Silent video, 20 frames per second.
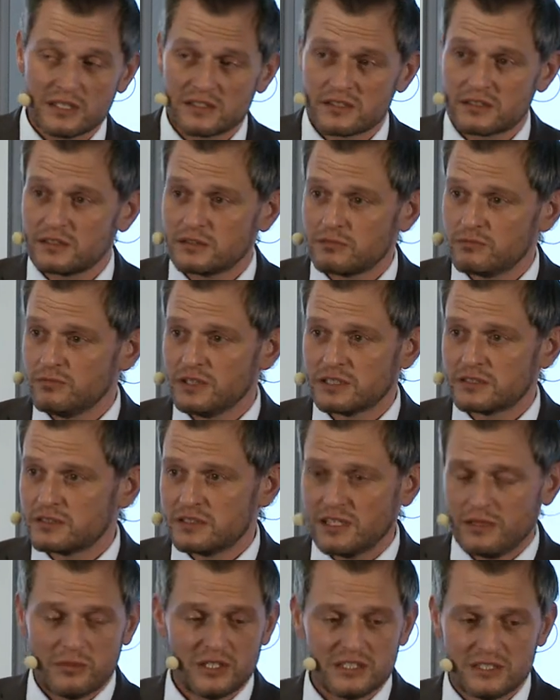wird es
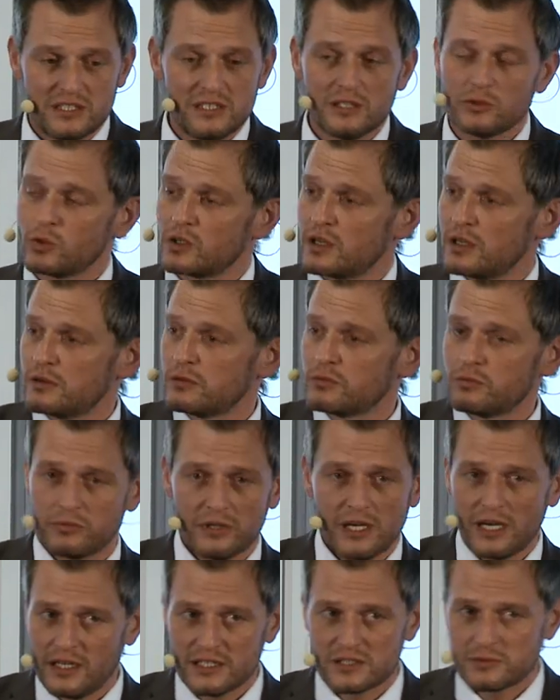dementiert oder
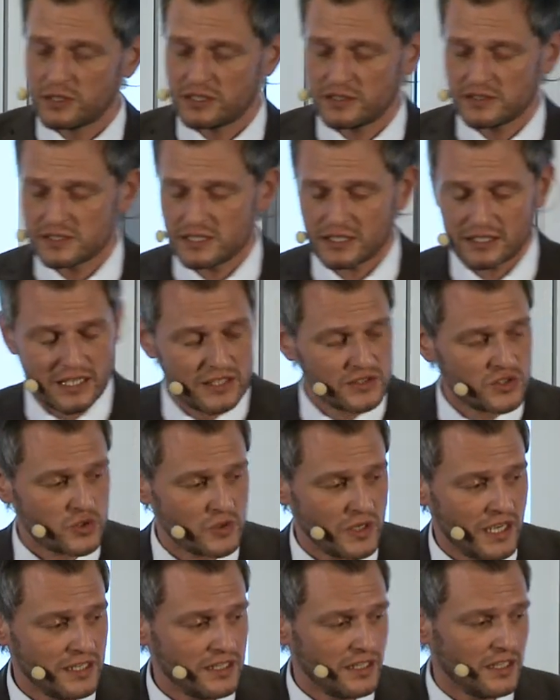ja, es wird gesagt, er ist
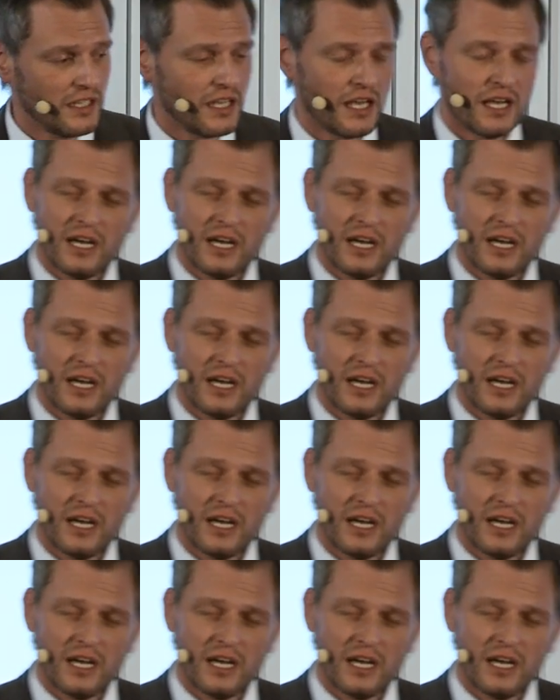zu Ende,